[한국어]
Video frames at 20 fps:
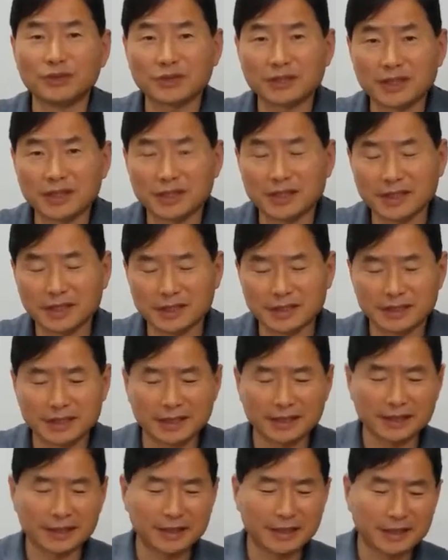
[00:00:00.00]
역에 대한
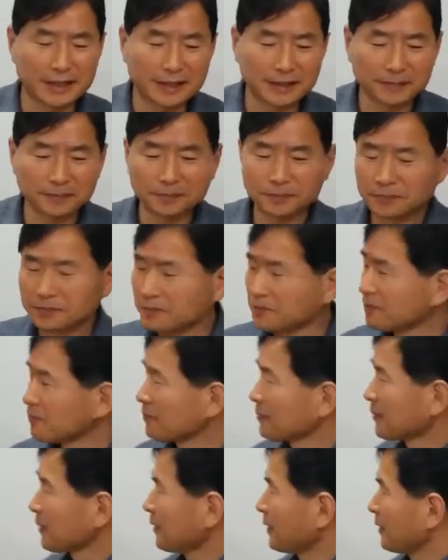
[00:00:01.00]
이야기인데,
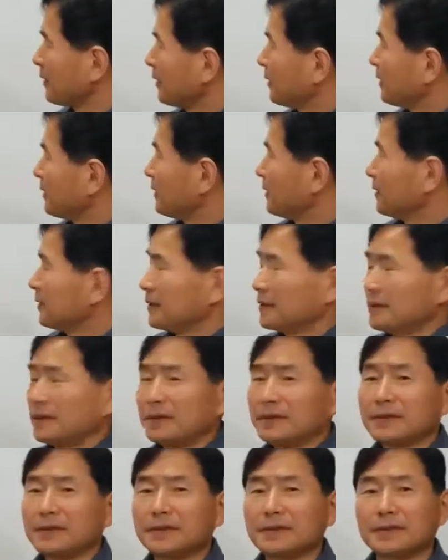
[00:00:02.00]

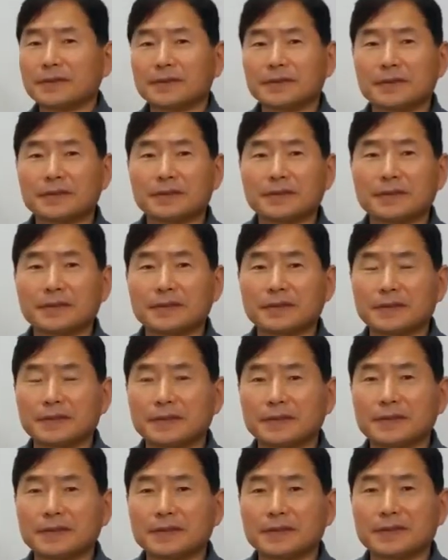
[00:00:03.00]

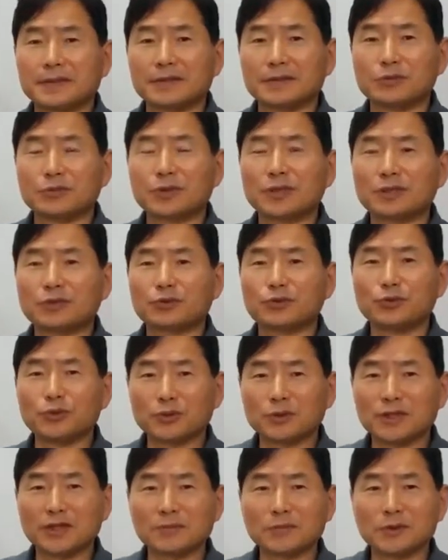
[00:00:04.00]
어, 우리가
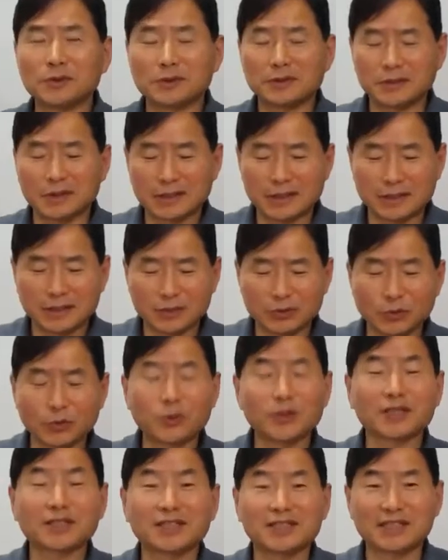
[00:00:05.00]
주역하면
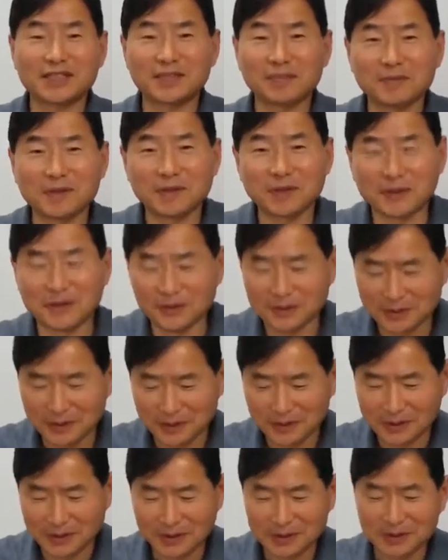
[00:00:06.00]
오해가 심해요.
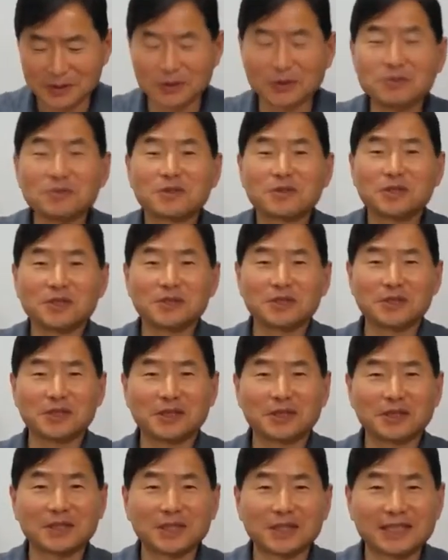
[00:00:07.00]
점치는
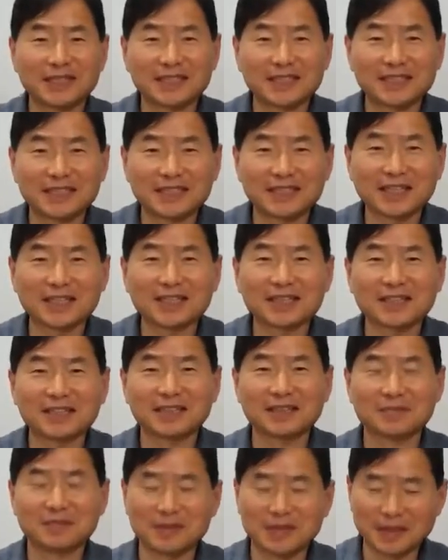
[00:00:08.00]
책이다 그렇게 생각을
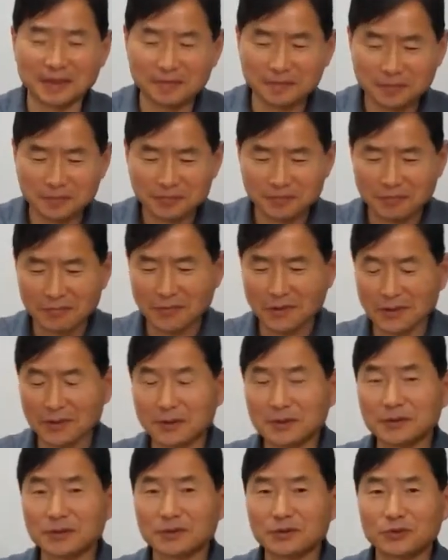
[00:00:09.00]
합니다.
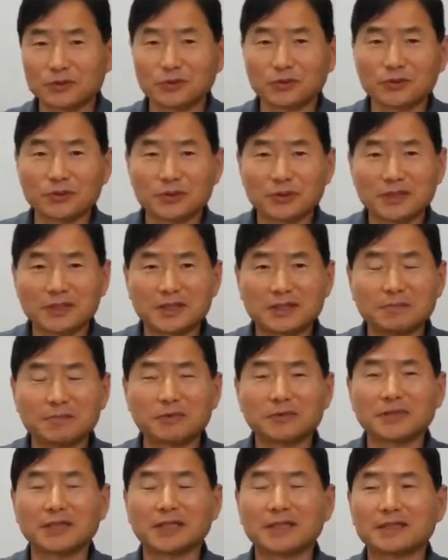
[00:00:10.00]
그거는 주역의
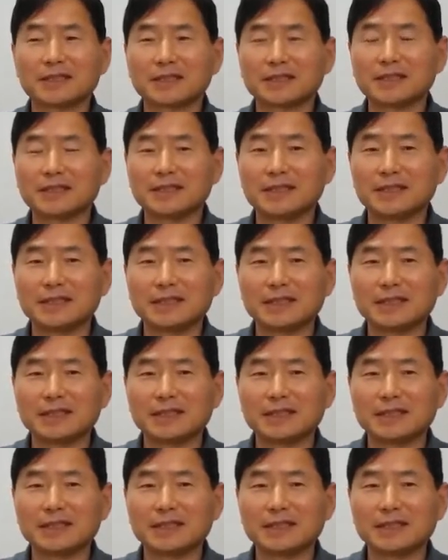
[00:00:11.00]
깊은 사상을